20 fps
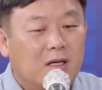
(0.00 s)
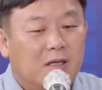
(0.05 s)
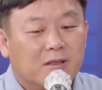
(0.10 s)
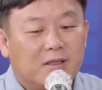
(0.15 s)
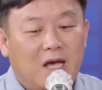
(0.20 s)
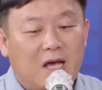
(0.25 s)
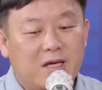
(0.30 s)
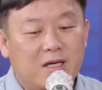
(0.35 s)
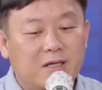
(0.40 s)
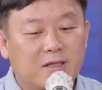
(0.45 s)

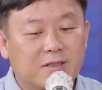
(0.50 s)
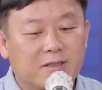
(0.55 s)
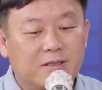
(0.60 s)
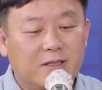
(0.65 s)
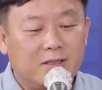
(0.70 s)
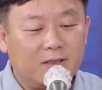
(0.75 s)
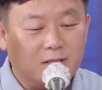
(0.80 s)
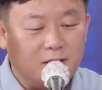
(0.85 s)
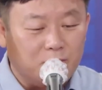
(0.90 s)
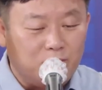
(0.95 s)

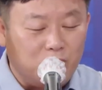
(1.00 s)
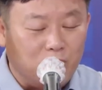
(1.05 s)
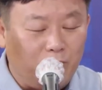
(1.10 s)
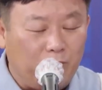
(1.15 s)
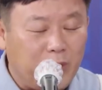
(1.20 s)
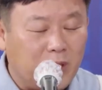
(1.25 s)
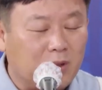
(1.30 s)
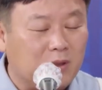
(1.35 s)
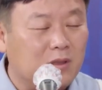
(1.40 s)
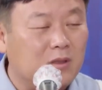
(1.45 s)
사회경제적
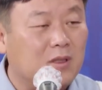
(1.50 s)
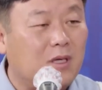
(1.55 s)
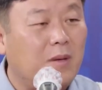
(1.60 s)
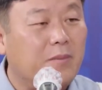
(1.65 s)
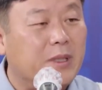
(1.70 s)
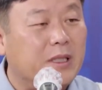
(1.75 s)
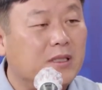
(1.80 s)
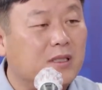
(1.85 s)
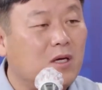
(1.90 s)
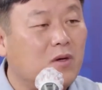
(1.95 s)
불평등과
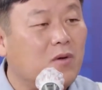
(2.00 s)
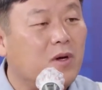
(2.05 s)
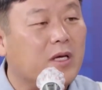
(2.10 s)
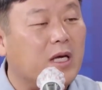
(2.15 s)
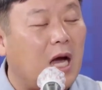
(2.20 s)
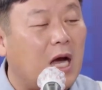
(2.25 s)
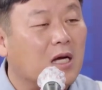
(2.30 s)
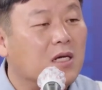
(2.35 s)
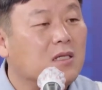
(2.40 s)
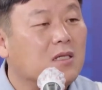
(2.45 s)
민생과
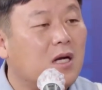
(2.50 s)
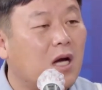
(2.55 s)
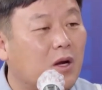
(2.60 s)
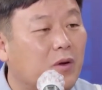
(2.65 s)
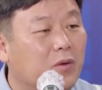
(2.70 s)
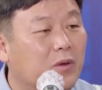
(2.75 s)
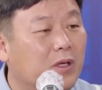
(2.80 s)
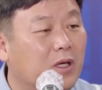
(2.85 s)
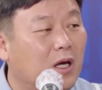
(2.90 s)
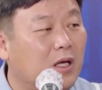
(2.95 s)

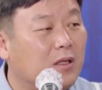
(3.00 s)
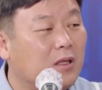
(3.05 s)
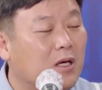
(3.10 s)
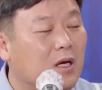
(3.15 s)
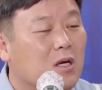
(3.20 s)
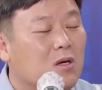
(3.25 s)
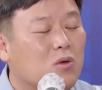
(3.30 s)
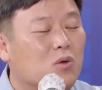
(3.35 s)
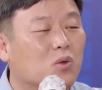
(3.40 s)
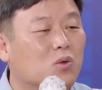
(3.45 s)
양극화로 인한
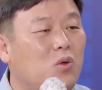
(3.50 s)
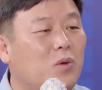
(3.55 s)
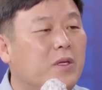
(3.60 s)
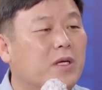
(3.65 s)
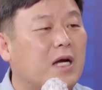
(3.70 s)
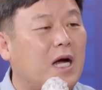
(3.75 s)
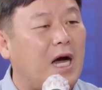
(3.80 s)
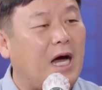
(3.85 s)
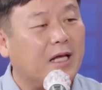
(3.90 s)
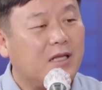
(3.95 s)
고통이
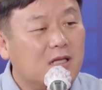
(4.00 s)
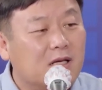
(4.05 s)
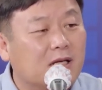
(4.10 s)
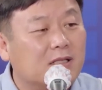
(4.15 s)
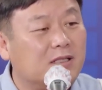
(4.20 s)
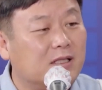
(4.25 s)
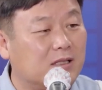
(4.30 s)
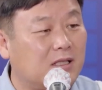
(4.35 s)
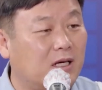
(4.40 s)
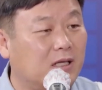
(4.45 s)
가득한
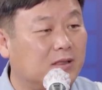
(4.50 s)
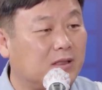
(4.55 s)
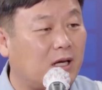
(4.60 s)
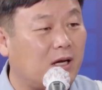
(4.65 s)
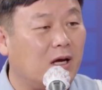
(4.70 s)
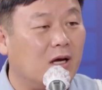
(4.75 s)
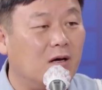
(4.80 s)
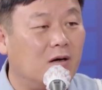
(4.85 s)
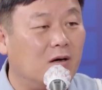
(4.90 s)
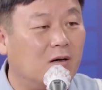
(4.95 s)

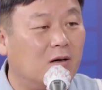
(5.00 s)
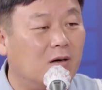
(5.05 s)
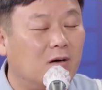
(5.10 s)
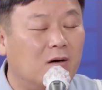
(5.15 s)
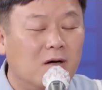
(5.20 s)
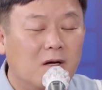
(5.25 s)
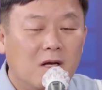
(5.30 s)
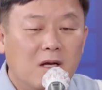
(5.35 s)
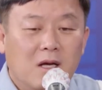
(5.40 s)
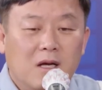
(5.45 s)
세상이잖아요.
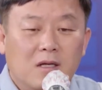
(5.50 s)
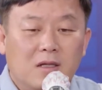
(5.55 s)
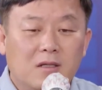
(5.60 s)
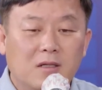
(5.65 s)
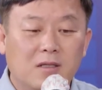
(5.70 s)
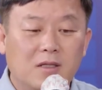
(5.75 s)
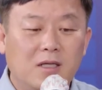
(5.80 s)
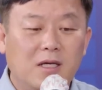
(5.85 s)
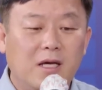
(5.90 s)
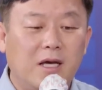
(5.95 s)
음.
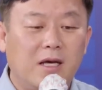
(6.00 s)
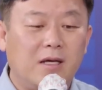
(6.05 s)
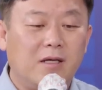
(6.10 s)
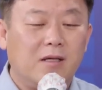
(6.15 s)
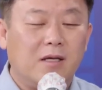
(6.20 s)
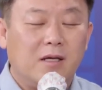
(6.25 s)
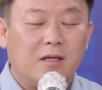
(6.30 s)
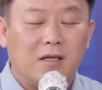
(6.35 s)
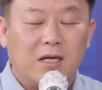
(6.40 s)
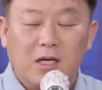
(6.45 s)
거기에
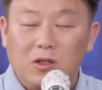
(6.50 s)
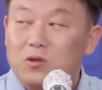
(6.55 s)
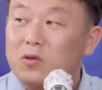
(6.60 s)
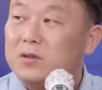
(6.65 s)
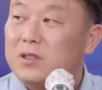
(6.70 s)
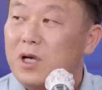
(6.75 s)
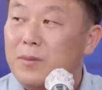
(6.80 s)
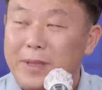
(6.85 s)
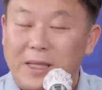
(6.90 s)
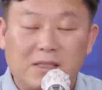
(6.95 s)
계속
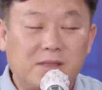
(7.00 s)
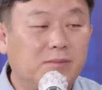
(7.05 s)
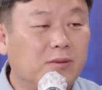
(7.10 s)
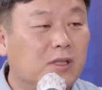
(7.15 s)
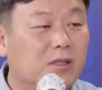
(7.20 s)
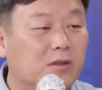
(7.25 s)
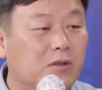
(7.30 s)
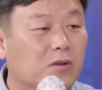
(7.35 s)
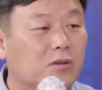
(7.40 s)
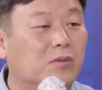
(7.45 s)
제가
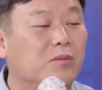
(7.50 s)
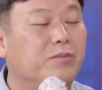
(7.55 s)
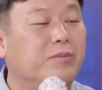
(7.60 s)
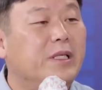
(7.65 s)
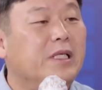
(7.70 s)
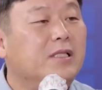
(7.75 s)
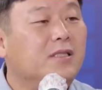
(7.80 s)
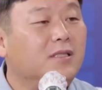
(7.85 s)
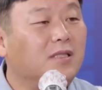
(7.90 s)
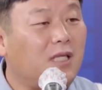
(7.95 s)
말씀드리죠, 여러분
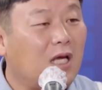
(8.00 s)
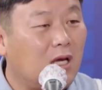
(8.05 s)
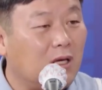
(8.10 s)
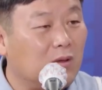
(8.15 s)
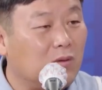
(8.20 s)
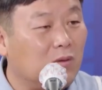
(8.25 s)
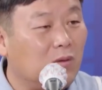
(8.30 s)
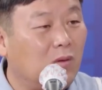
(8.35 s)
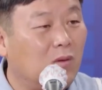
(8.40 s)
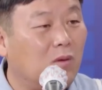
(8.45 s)

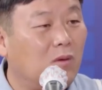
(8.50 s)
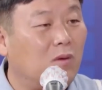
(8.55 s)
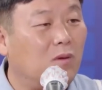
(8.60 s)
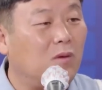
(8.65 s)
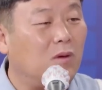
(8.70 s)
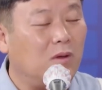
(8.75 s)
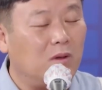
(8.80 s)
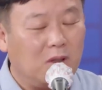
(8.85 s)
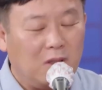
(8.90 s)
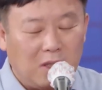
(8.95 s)

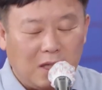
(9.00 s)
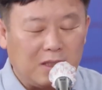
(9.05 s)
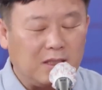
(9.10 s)
민생고 네.